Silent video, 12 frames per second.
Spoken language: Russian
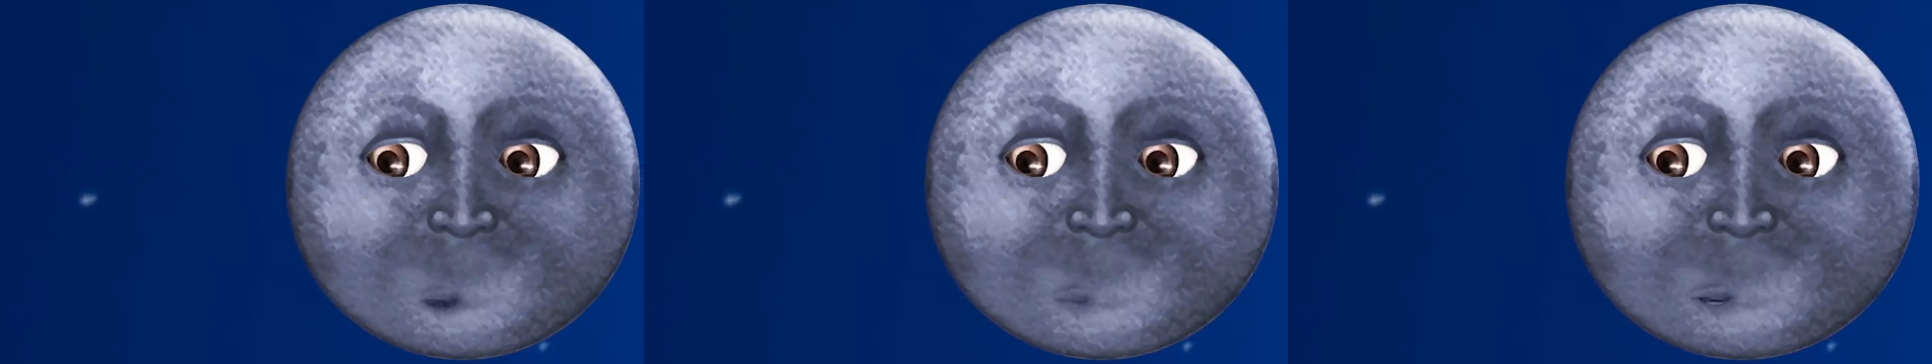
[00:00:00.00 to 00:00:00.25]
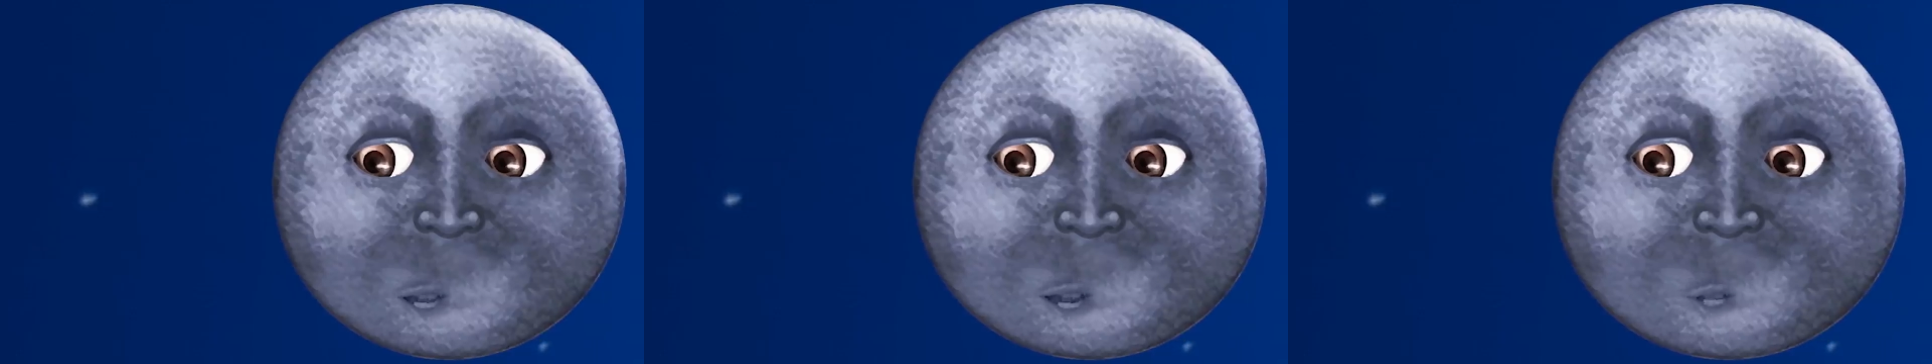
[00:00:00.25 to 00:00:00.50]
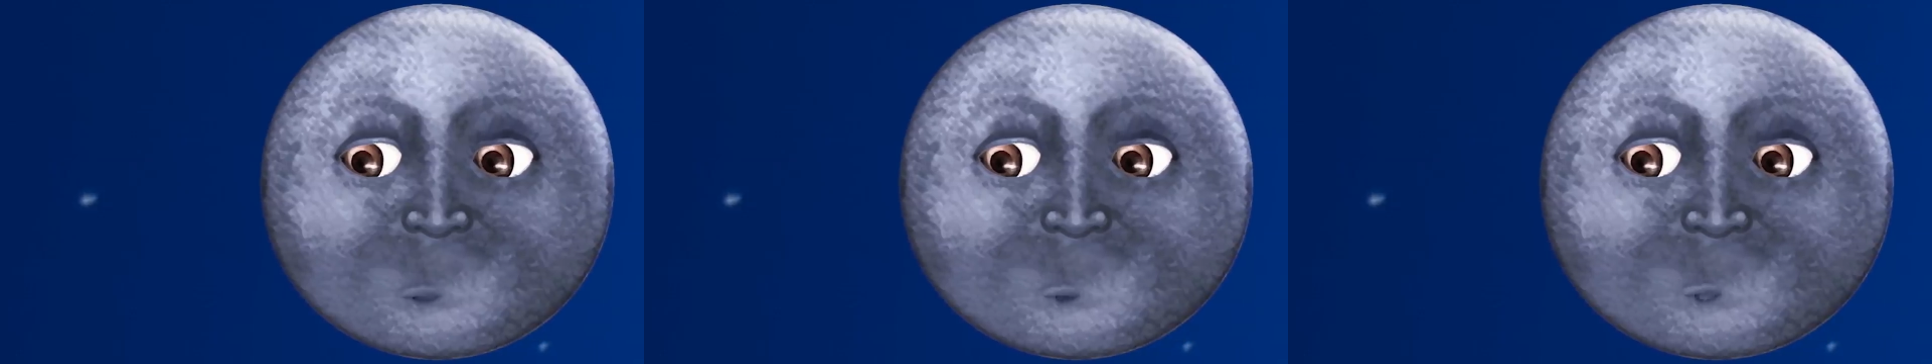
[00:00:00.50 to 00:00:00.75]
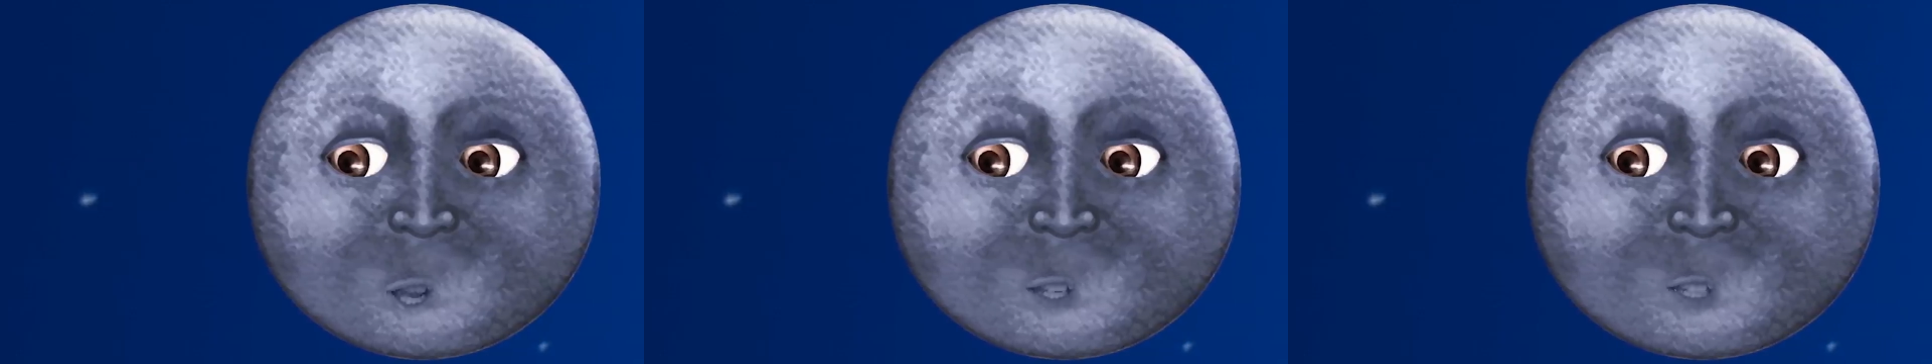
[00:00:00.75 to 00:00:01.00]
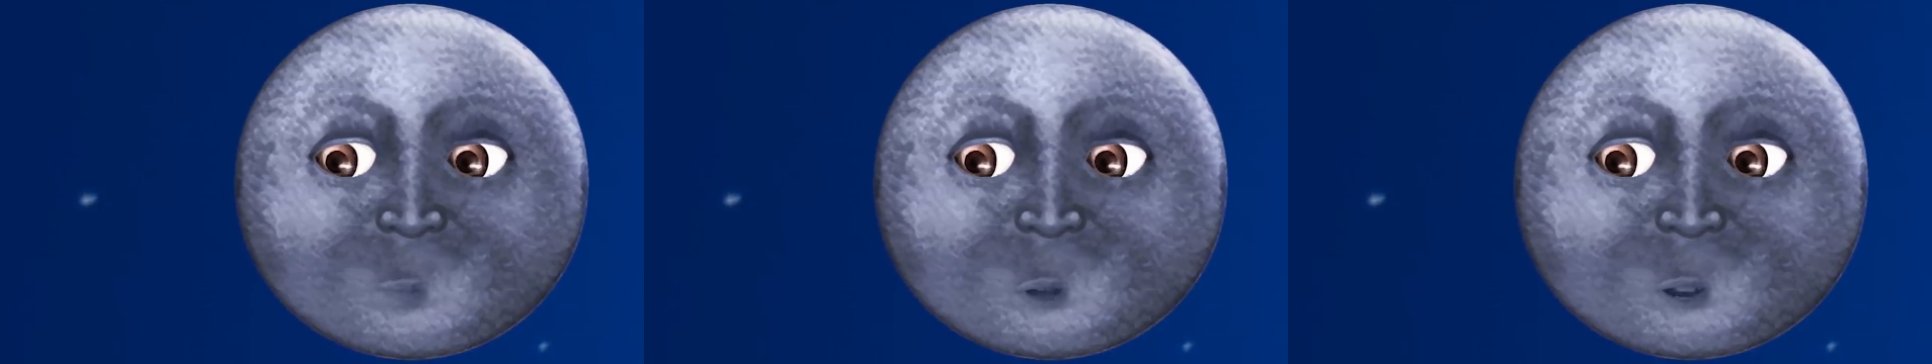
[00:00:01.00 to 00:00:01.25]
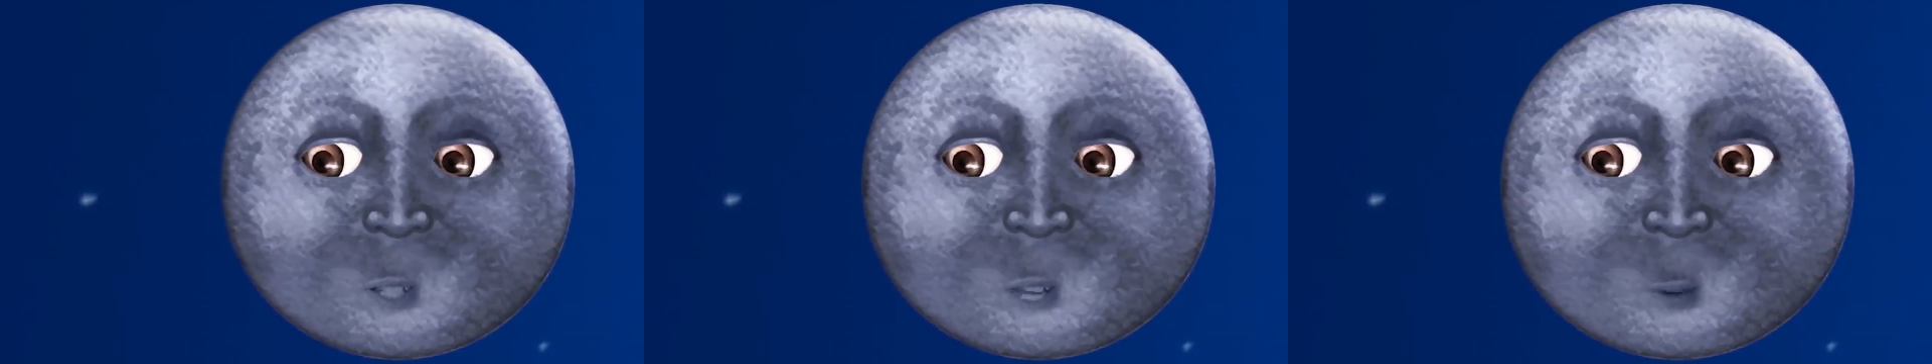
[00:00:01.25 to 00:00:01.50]
А мне и не нужны от тебя
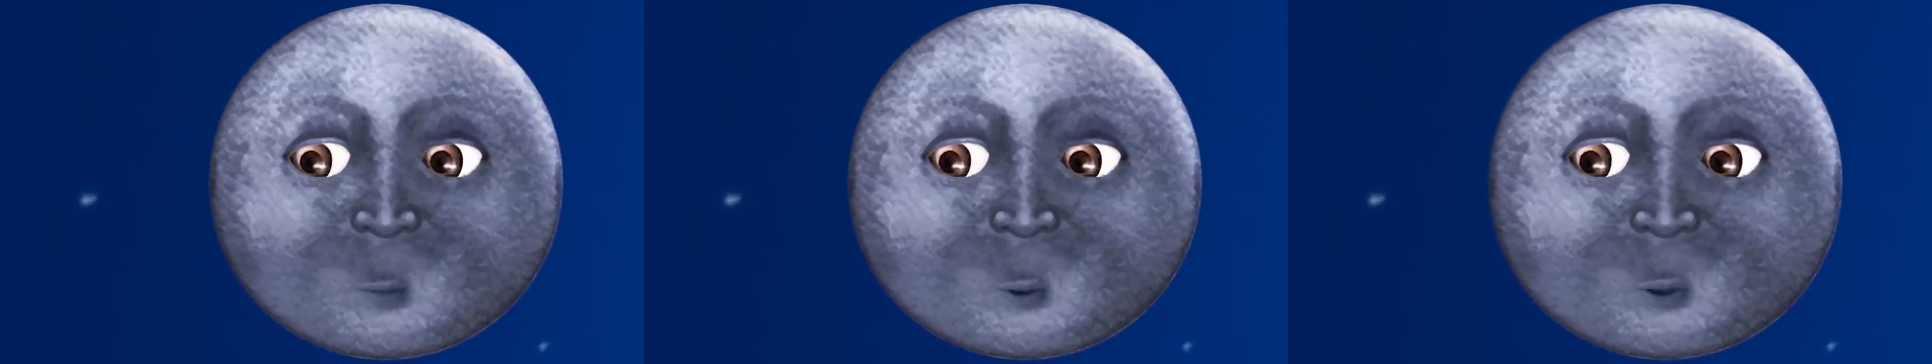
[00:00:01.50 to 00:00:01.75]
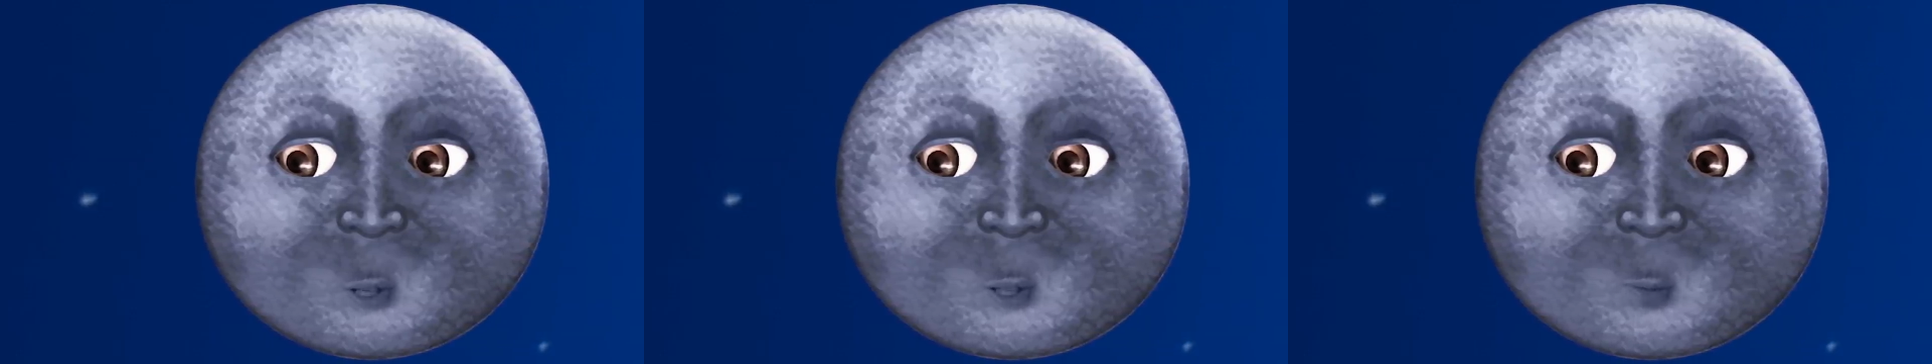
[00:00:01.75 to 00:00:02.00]
разговоры.